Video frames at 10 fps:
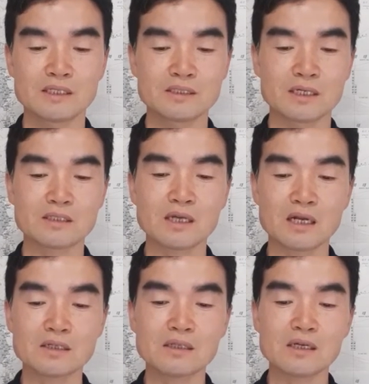제가
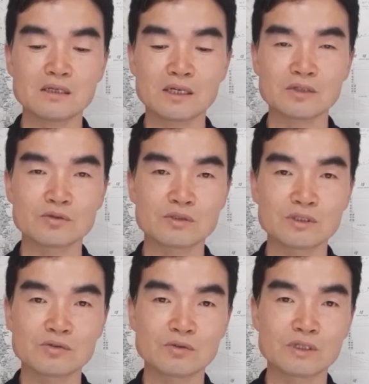사는 날은 계속
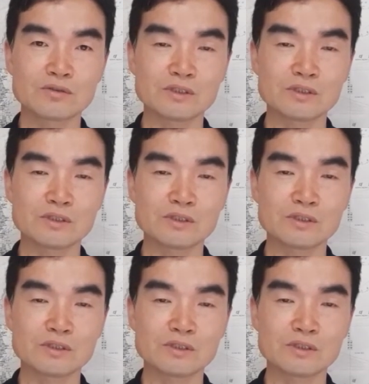지속될 수